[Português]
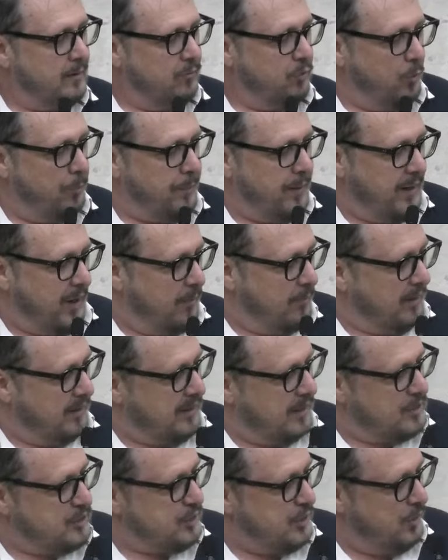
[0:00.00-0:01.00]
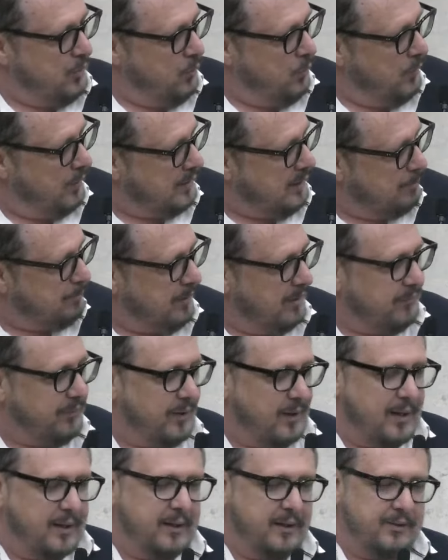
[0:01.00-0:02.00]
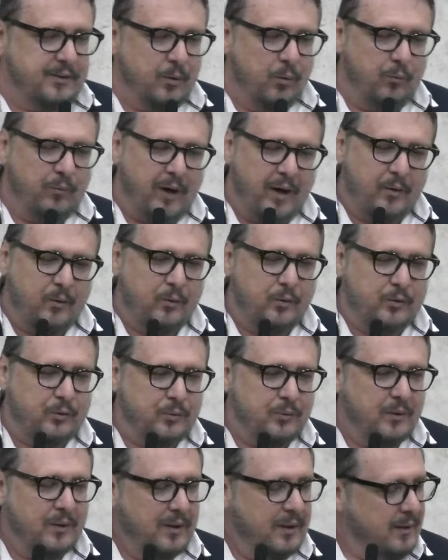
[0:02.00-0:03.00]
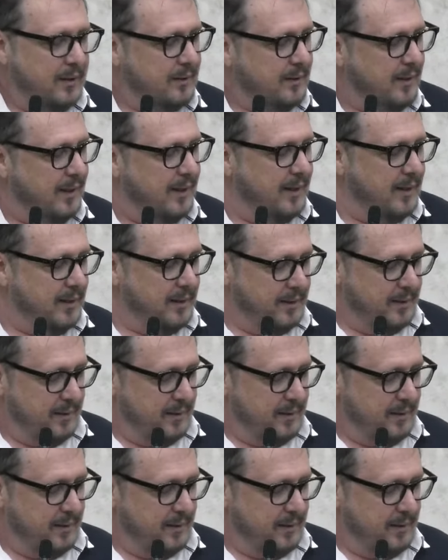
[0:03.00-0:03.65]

Vou pegar uma da G1 aqui para falar que são vários né,